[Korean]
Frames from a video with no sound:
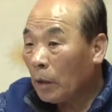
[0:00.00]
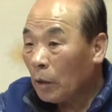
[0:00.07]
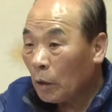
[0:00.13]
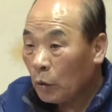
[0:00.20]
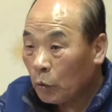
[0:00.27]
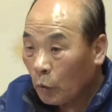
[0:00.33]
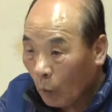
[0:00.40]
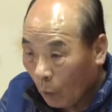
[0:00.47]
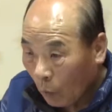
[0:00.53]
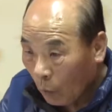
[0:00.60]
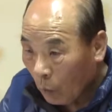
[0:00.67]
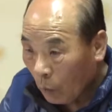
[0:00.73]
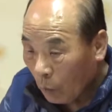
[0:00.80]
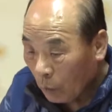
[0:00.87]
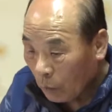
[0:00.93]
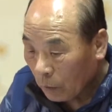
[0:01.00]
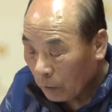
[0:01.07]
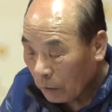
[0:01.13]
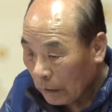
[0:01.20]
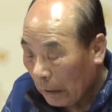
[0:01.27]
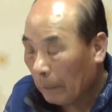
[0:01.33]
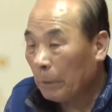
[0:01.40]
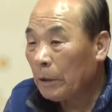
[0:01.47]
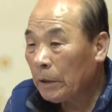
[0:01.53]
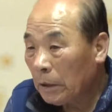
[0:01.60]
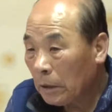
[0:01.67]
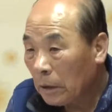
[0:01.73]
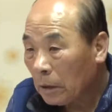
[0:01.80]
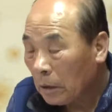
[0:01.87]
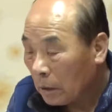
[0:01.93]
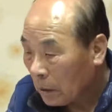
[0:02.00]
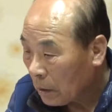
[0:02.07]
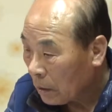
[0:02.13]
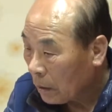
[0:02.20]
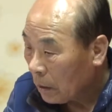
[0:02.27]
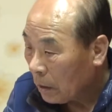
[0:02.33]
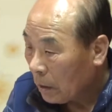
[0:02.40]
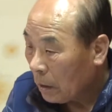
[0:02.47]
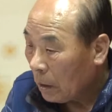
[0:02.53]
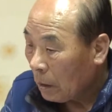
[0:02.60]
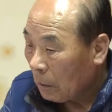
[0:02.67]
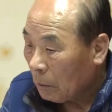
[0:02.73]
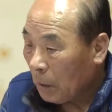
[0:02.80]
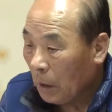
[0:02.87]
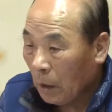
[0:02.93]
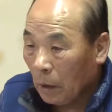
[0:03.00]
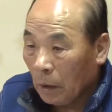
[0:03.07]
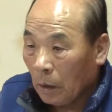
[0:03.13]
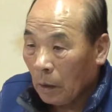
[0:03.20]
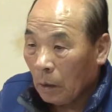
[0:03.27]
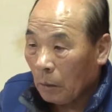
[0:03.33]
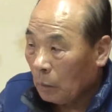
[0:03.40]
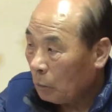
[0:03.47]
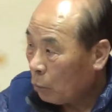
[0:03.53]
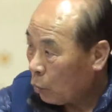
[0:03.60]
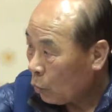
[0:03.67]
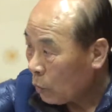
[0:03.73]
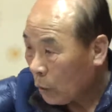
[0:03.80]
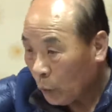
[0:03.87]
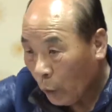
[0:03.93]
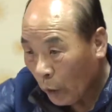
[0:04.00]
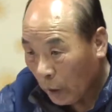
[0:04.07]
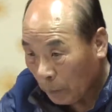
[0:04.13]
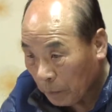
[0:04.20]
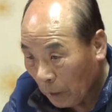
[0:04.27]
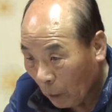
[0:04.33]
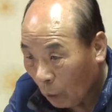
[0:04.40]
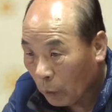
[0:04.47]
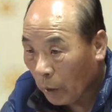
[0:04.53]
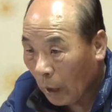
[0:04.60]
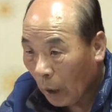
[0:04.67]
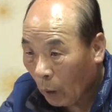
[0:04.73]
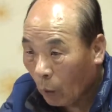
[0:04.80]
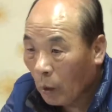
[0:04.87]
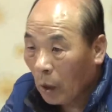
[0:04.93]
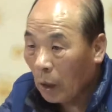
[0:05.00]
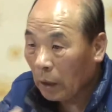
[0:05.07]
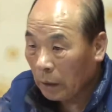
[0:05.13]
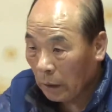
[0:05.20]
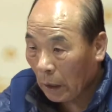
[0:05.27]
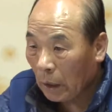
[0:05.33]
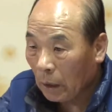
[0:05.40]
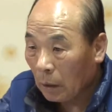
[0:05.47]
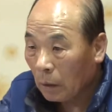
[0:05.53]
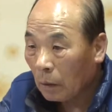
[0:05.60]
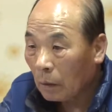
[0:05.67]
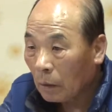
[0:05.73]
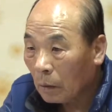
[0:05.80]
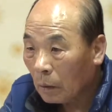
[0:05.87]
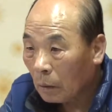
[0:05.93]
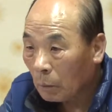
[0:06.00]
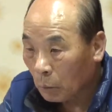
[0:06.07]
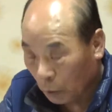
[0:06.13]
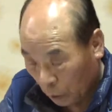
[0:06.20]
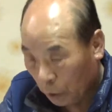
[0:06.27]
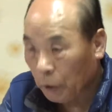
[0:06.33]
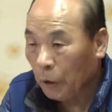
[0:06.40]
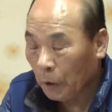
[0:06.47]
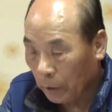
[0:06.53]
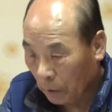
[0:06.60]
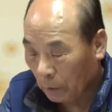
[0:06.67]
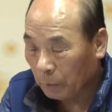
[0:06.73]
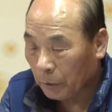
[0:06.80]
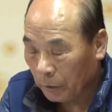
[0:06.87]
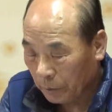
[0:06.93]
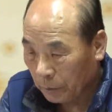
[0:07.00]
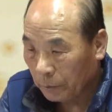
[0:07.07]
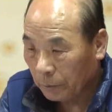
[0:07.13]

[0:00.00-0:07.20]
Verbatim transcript: 원을 주고 나머지는 뭐 부동산 소개업자하고 내하고 갈랐다. 뭐 그리 얘기를 합니다.